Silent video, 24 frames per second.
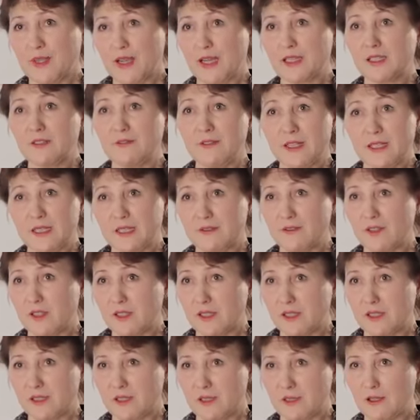
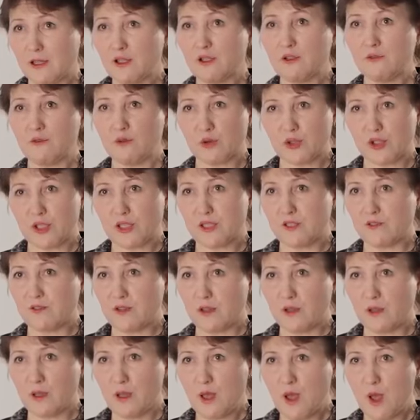ответственности и творчества.